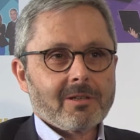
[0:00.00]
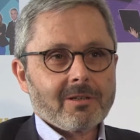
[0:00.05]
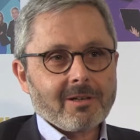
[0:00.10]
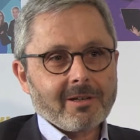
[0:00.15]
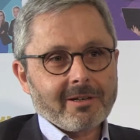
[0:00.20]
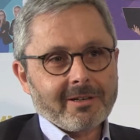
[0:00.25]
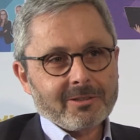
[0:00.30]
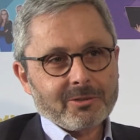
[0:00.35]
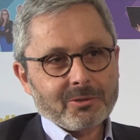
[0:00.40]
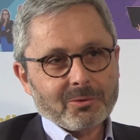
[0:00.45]
dans
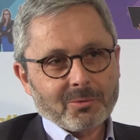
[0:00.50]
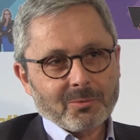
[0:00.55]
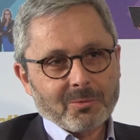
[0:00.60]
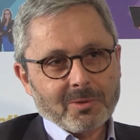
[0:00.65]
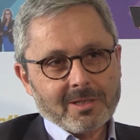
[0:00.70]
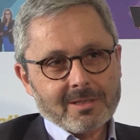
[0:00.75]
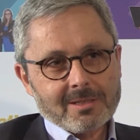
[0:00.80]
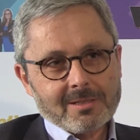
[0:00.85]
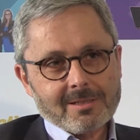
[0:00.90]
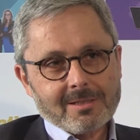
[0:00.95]
la région
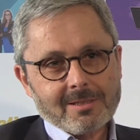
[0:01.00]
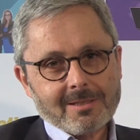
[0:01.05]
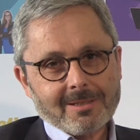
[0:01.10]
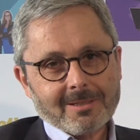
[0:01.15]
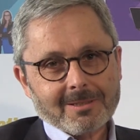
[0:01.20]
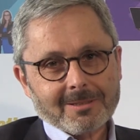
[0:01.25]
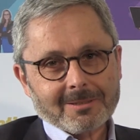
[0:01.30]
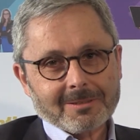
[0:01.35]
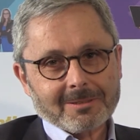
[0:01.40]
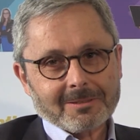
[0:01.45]
ouest
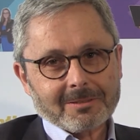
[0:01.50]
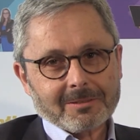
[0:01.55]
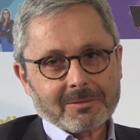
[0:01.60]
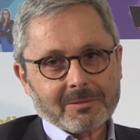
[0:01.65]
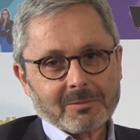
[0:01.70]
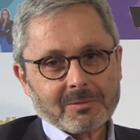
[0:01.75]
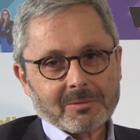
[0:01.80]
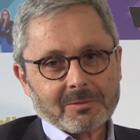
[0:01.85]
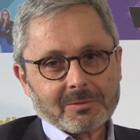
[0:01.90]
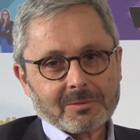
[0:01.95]

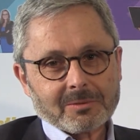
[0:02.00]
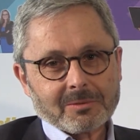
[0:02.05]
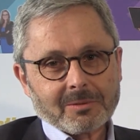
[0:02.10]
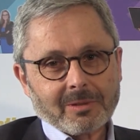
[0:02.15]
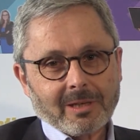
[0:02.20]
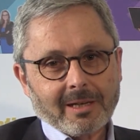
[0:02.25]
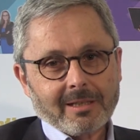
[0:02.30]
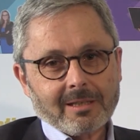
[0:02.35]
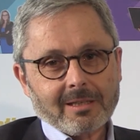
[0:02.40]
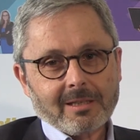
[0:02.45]

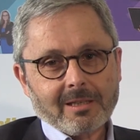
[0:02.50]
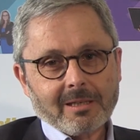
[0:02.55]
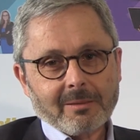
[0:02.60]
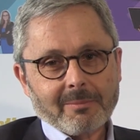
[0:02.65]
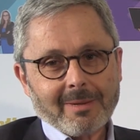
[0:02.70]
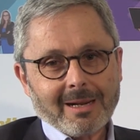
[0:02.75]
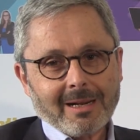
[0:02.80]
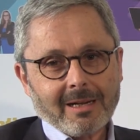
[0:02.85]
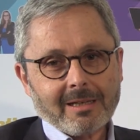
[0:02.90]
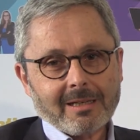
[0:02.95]
euh, a été
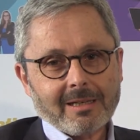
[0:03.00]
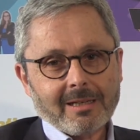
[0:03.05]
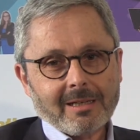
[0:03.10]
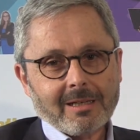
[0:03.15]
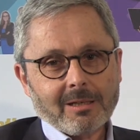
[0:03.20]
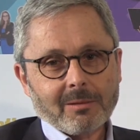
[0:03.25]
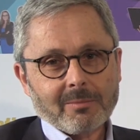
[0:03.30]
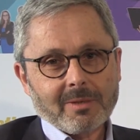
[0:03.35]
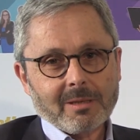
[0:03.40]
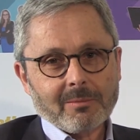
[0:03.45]
marquée
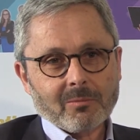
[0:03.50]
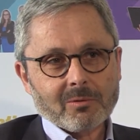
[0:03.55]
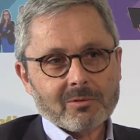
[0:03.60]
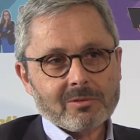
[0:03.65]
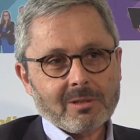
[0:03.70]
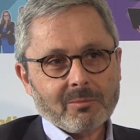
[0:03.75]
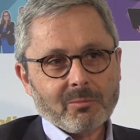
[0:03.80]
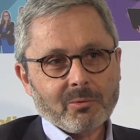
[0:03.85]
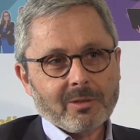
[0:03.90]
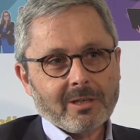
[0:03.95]
quand même en ce
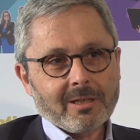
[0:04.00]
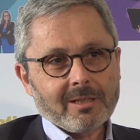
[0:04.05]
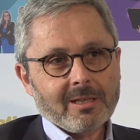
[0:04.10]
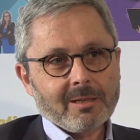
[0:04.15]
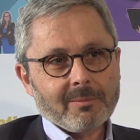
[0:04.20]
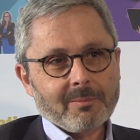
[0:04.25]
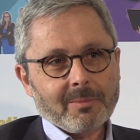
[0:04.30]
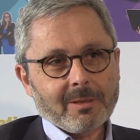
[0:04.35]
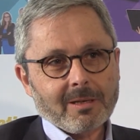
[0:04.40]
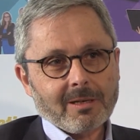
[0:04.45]
début
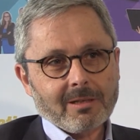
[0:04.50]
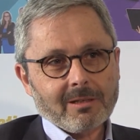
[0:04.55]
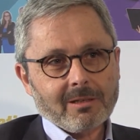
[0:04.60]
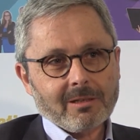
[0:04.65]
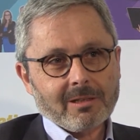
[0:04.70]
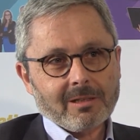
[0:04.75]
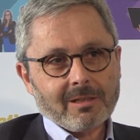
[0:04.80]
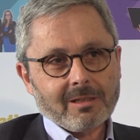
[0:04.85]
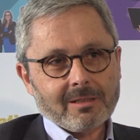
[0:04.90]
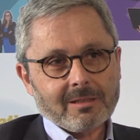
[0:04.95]
d'année par
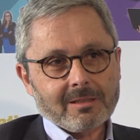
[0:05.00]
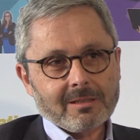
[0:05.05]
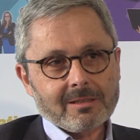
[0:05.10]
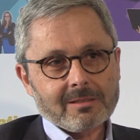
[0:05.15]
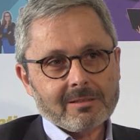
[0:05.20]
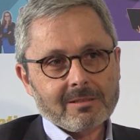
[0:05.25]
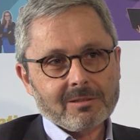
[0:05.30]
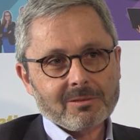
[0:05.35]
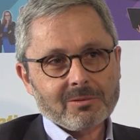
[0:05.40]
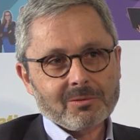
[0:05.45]
la
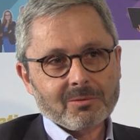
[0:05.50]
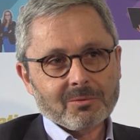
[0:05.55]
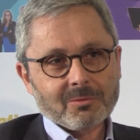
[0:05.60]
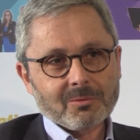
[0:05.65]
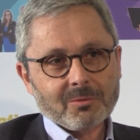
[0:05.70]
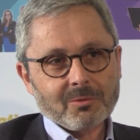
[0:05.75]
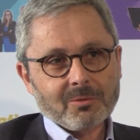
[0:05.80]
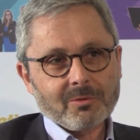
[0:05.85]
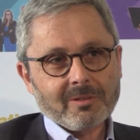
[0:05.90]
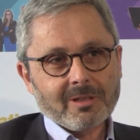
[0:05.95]
décision
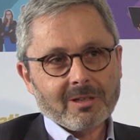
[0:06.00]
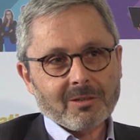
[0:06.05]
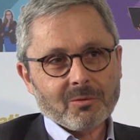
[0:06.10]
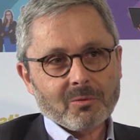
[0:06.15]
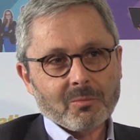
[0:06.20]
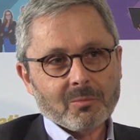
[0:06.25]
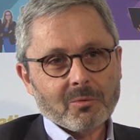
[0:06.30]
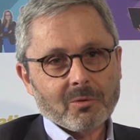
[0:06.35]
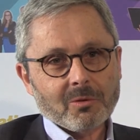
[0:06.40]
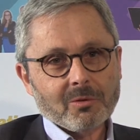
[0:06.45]
du
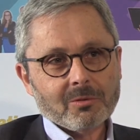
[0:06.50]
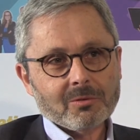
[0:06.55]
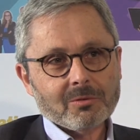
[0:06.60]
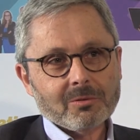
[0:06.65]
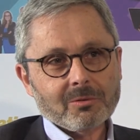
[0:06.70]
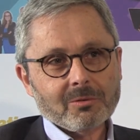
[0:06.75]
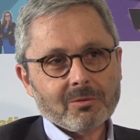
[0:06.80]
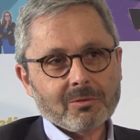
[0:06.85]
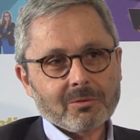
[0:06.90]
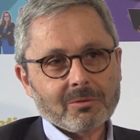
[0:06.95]
gouvernement
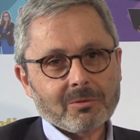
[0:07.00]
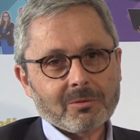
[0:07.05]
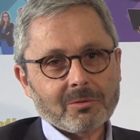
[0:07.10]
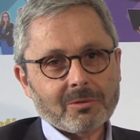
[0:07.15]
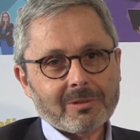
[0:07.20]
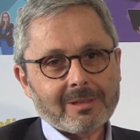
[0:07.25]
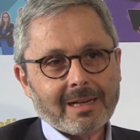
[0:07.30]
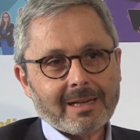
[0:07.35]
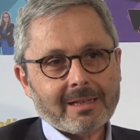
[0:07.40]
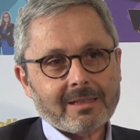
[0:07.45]

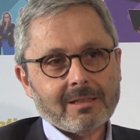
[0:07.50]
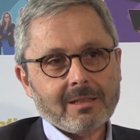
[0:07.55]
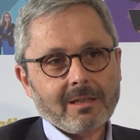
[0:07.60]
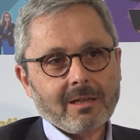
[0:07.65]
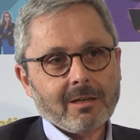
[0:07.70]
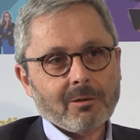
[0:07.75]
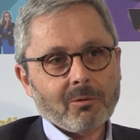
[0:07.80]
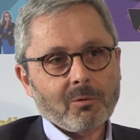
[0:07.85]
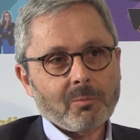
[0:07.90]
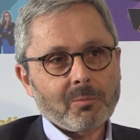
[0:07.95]
d'arrêter
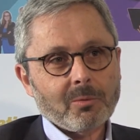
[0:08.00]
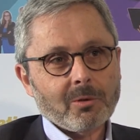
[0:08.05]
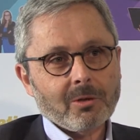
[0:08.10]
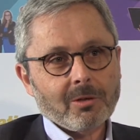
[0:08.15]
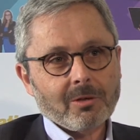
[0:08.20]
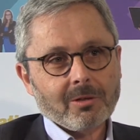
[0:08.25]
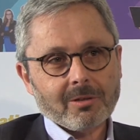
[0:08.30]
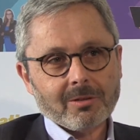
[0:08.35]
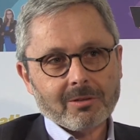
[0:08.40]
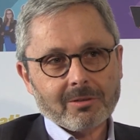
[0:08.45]

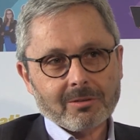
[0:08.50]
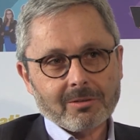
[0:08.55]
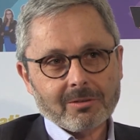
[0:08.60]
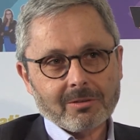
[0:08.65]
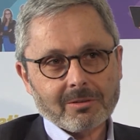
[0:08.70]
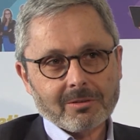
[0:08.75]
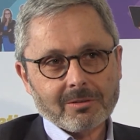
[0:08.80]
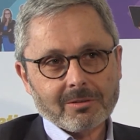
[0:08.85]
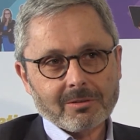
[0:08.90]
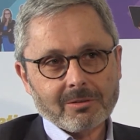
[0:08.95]
l'aéroport
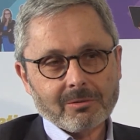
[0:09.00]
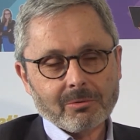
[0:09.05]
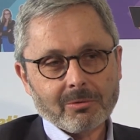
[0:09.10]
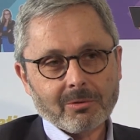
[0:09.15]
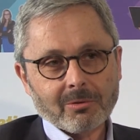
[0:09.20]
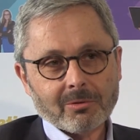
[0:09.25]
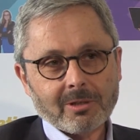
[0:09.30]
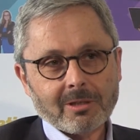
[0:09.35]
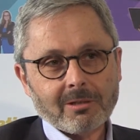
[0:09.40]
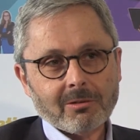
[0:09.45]
euh, de
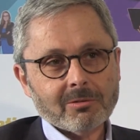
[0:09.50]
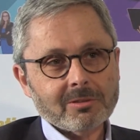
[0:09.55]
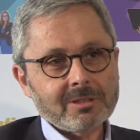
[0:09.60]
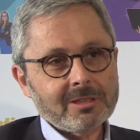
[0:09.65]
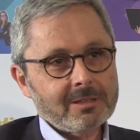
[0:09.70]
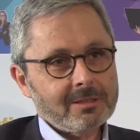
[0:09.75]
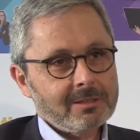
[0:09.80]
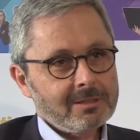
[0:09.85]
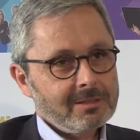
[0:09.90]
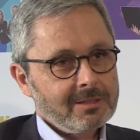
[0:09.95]

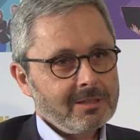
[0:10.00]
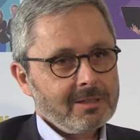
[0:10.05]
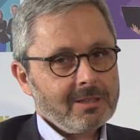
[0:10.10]
Nantes-Atlantique,